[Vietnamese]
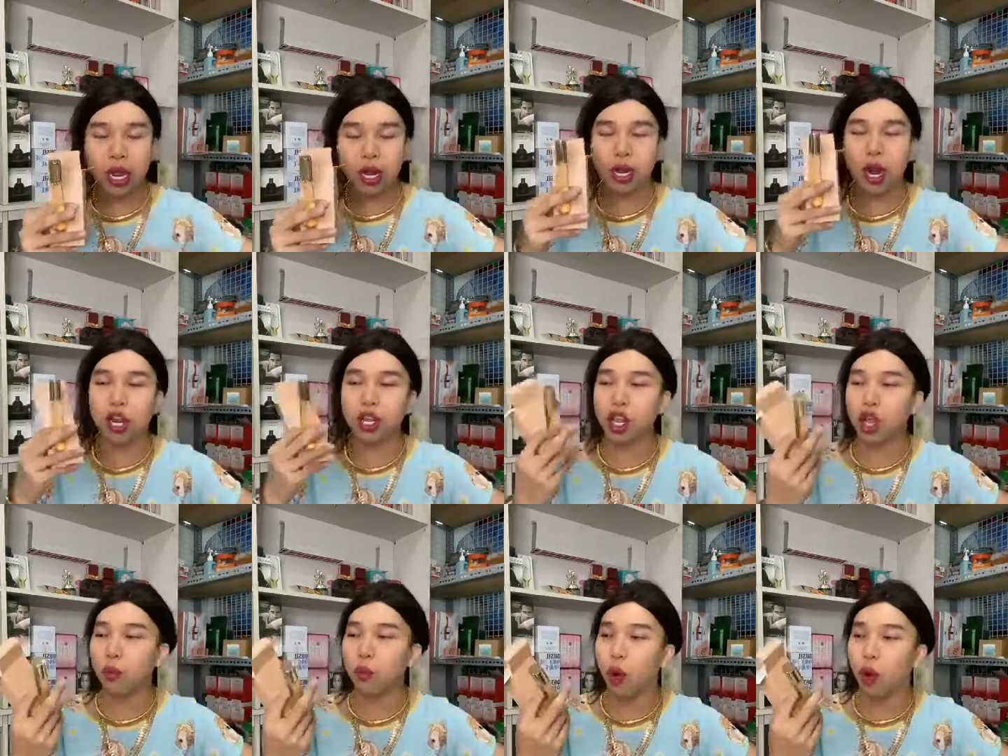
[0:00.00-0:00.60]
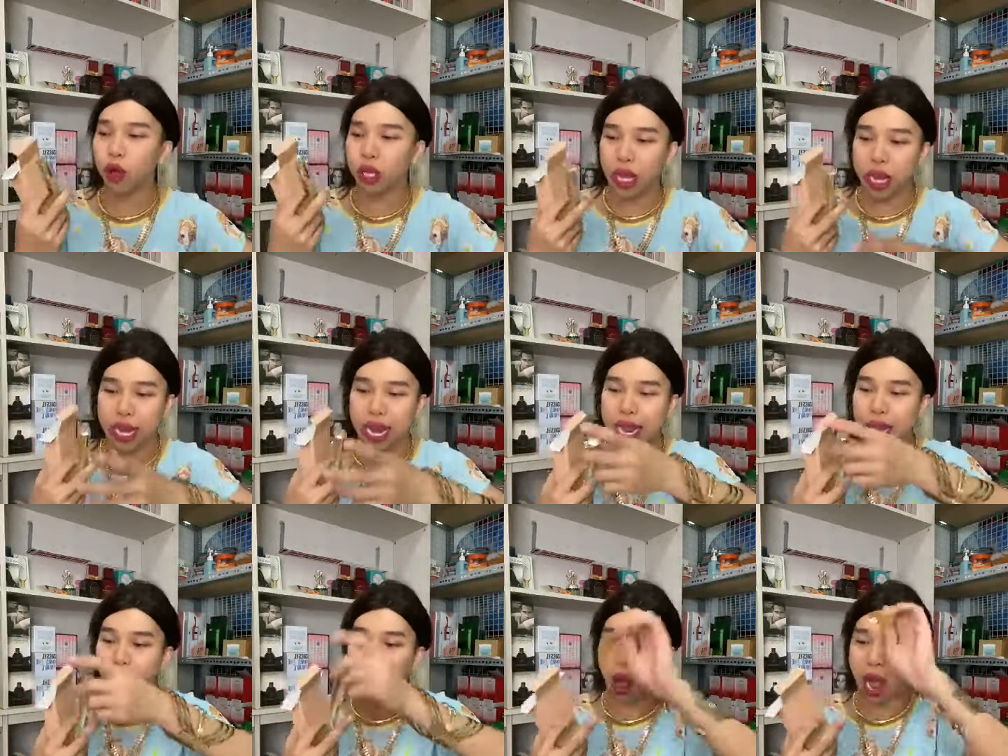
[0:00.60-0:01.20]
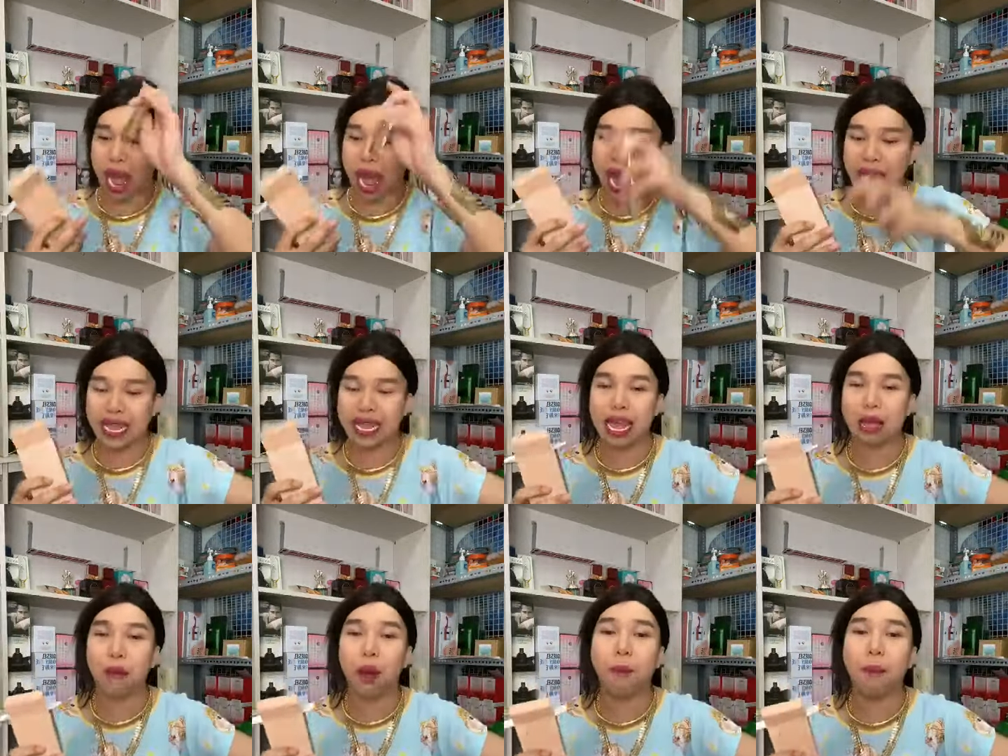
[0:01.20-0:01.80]
rất nhiều mùi thì ở đây còn hai
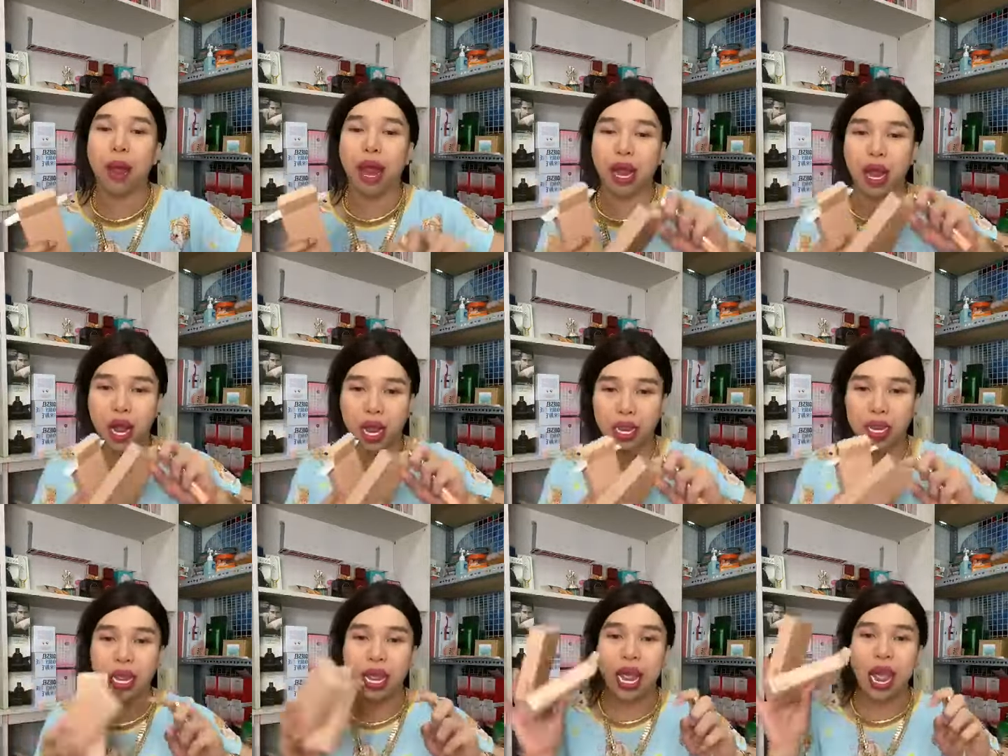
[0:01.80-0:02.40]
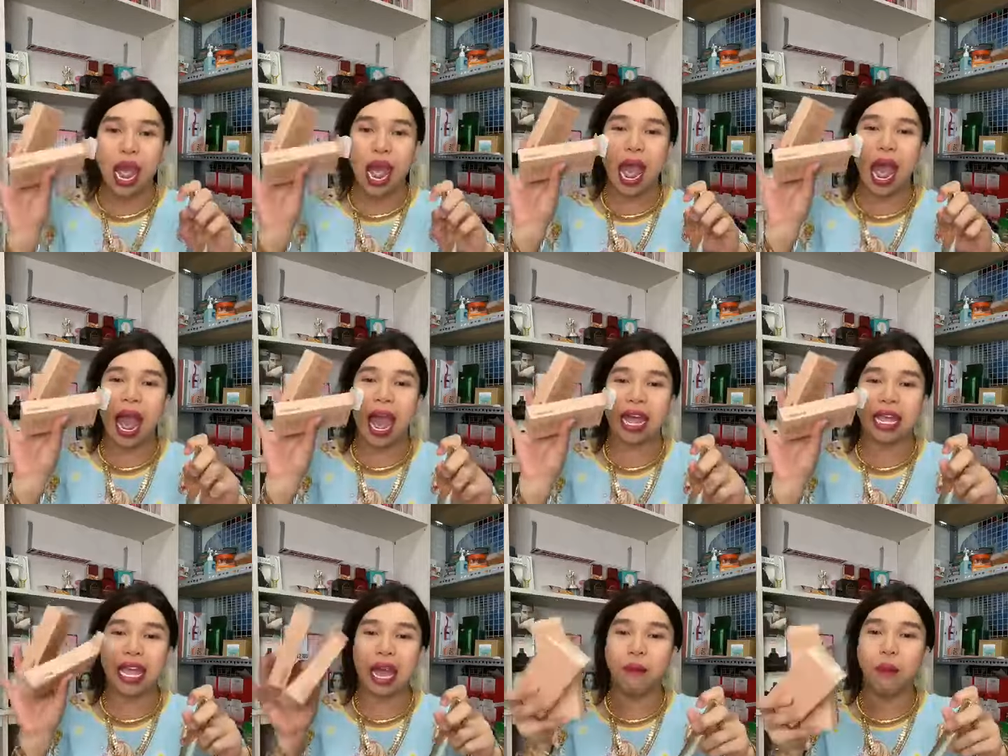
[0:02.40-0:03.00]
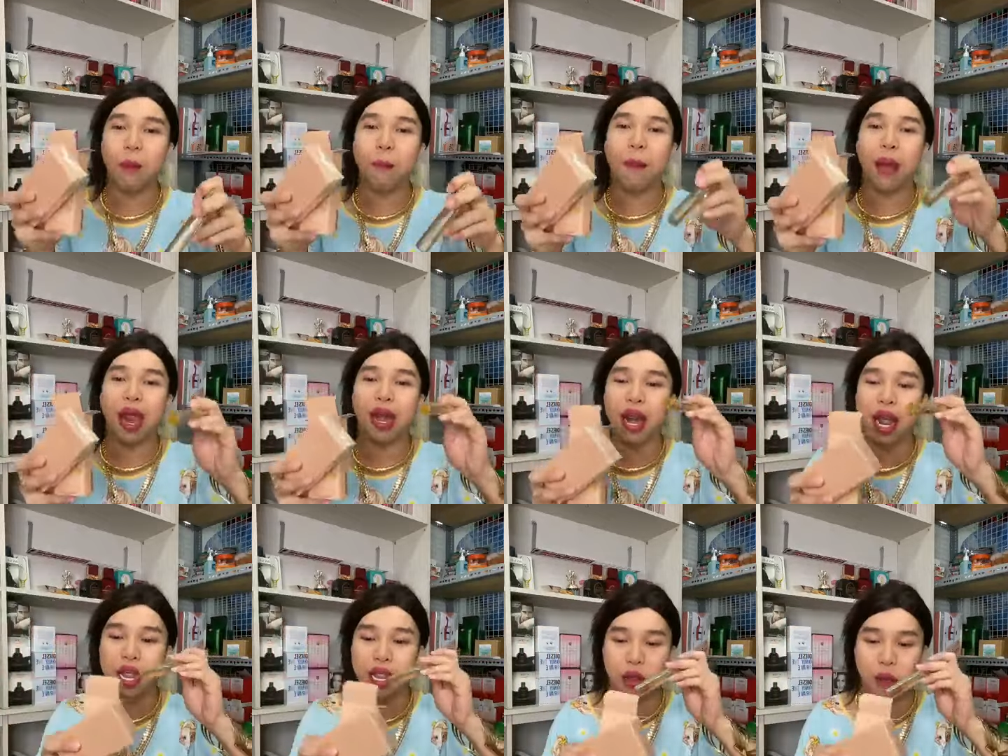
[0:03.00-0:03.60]
chai búp berry hai chai búp
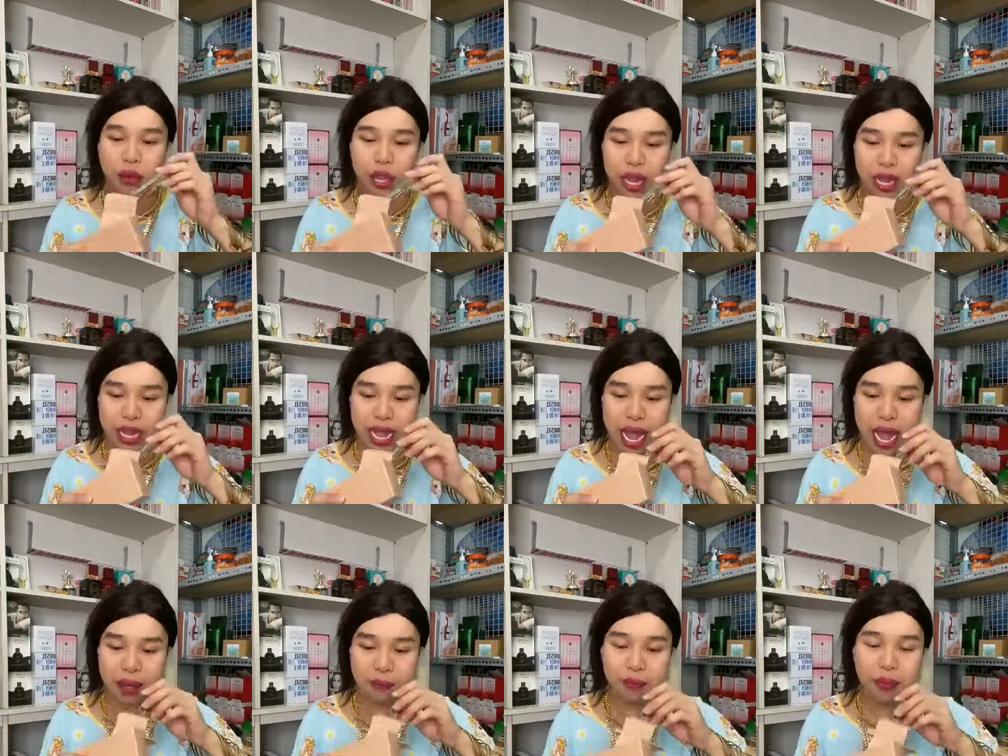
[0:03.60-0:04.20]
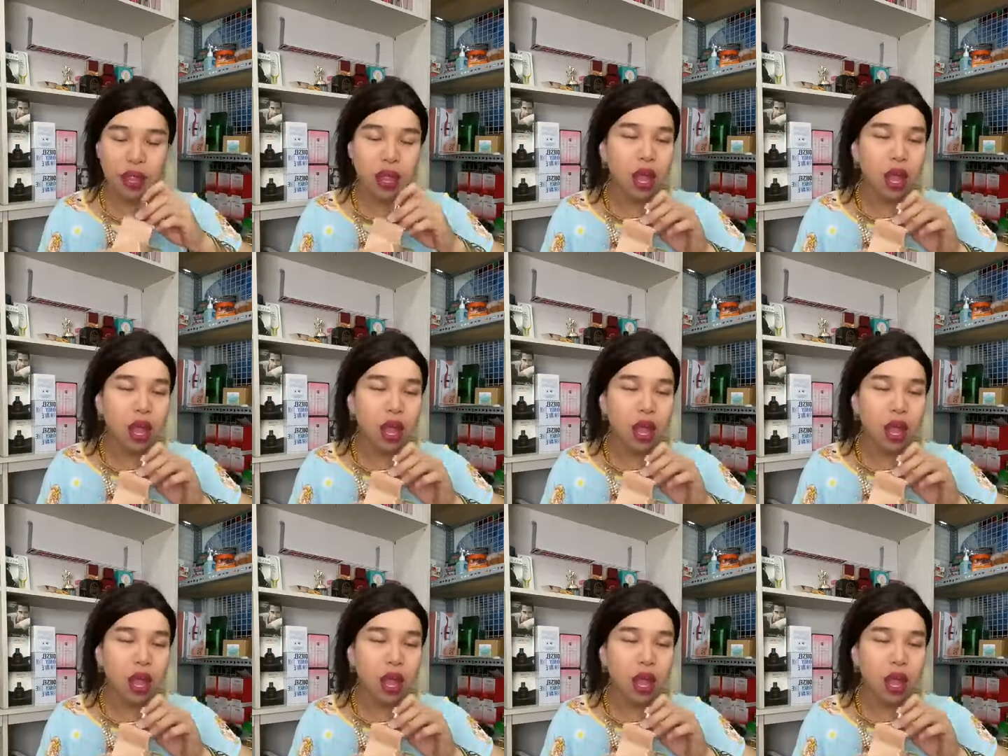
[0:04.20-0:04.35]
berry nha quý vị nha